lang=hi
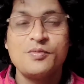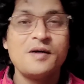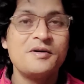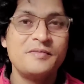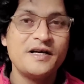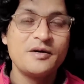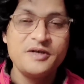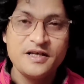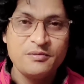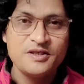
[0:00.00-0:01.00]
तो बाबा मैं
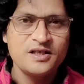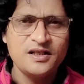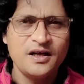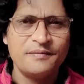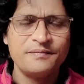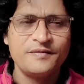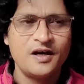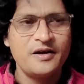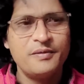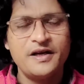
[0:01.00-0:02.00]
कभी नहीं बन सकता
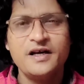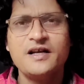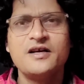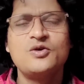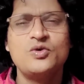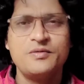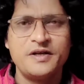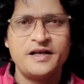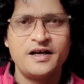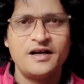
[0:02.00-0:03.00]
अरे बनेगा ना क्यों नहीं
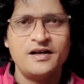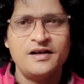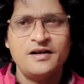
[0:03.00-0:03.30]
बनेगा